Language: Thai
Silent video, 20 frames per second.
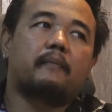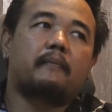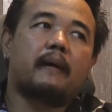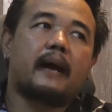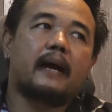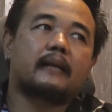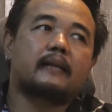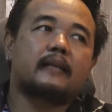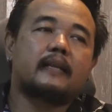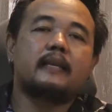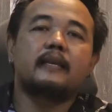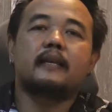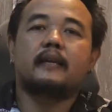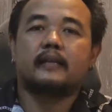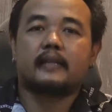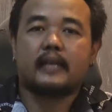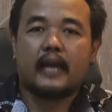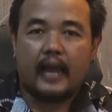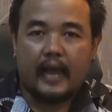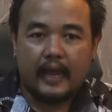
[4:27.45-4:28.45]
บางที่
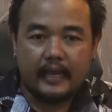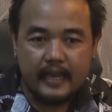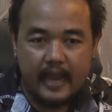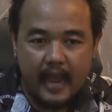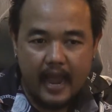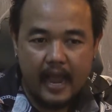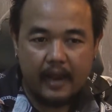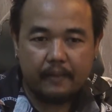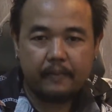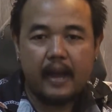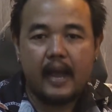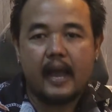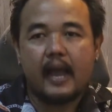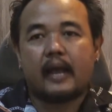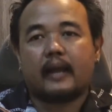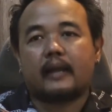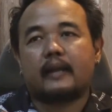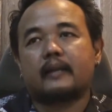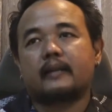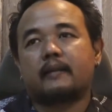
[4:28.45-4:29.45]
ก็จะหายากมา
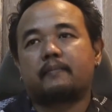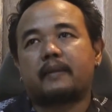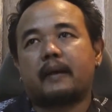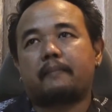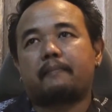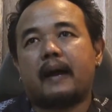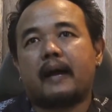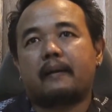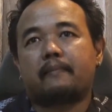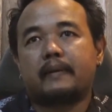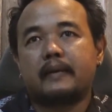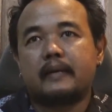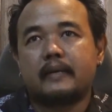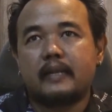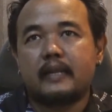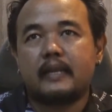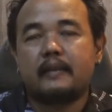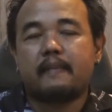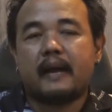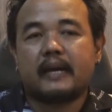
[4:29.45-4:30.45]
ก สำหรับบางพื้น
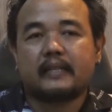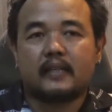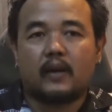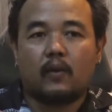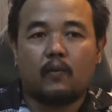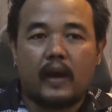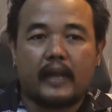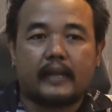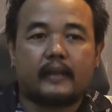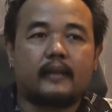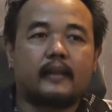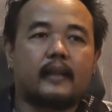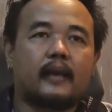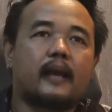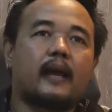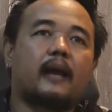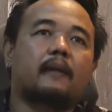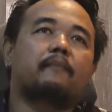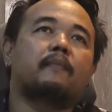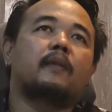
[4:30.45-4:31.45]
ที่บางจังหวัด
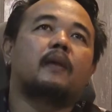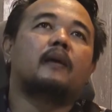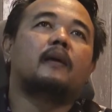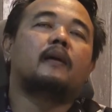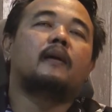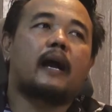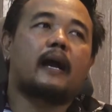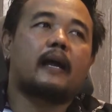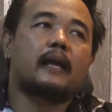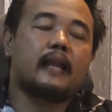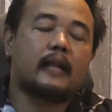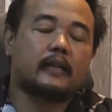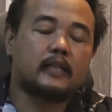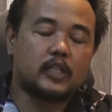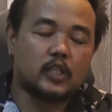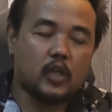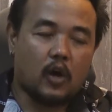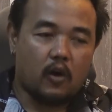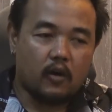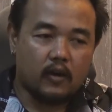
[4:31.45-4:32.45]
นะครับแต่อย่าง
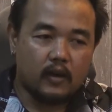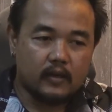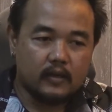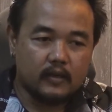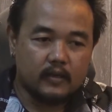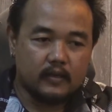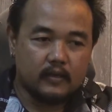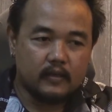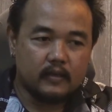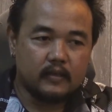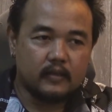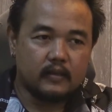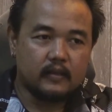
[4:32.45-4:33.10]
ที่2ก็คือ